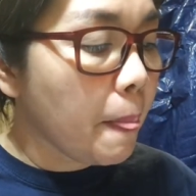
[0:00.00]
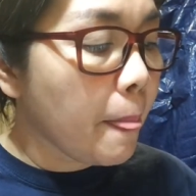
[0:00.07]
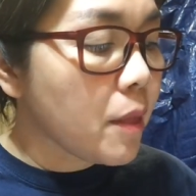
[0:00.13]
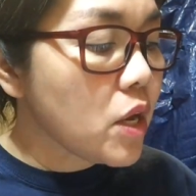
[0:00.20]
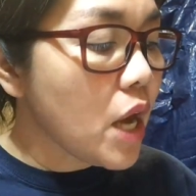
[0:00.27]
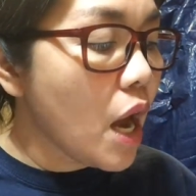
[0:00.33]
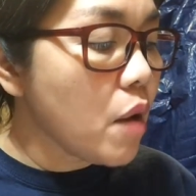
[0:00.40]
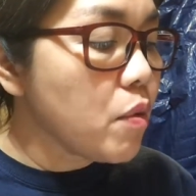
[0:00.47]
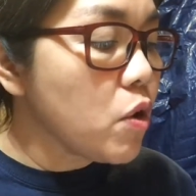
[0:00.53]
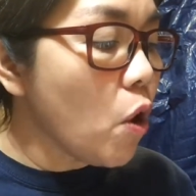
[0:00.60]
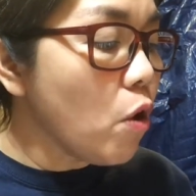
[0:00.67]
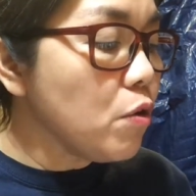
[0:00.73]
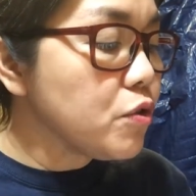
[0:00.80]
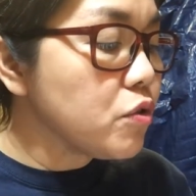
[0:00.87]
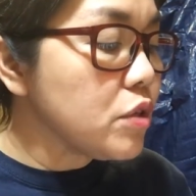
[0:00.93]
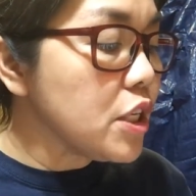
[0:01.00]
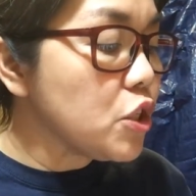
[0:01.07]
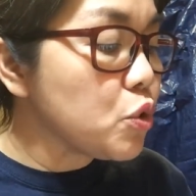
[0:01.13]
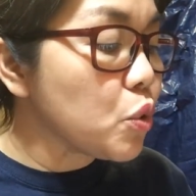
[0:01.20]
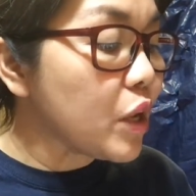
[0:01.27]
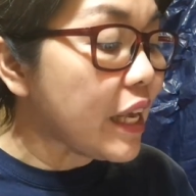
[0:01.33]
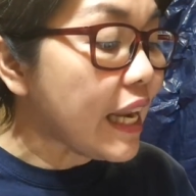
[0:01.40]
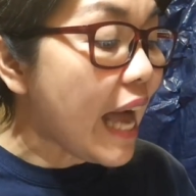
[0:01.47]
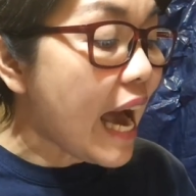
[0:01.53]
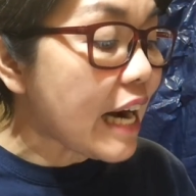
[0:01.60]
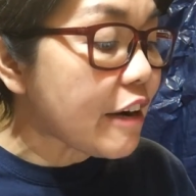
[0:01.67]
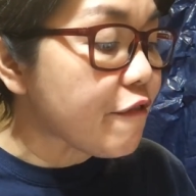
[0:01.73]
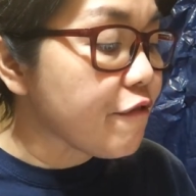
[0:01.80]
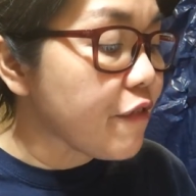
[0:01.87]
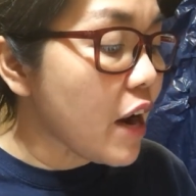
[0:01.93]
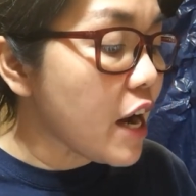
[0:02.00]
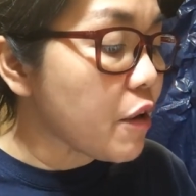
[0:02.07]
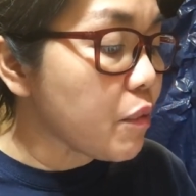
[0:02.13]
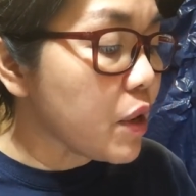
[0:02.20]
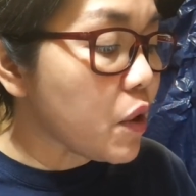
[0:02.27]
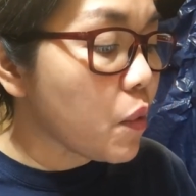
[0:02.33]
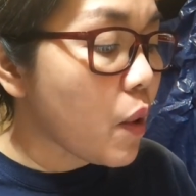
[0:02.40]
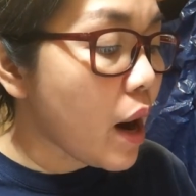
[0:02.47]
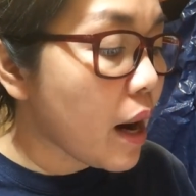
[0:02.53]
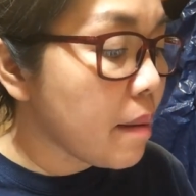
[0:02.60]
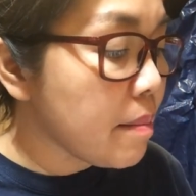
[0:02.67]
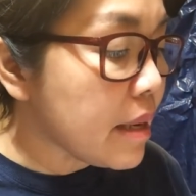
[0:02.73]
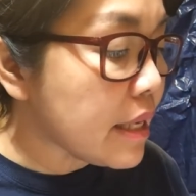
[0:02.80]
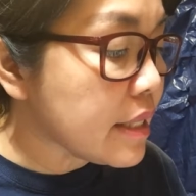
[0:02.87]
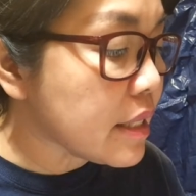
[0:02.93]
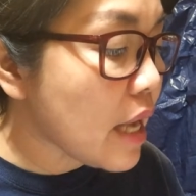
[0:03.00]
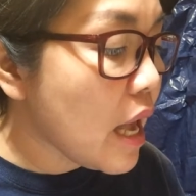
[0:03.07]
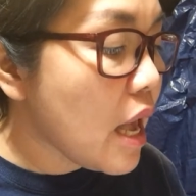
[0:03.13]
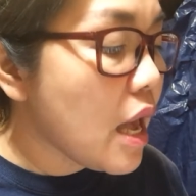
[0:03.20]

okay we also need to clarify requirements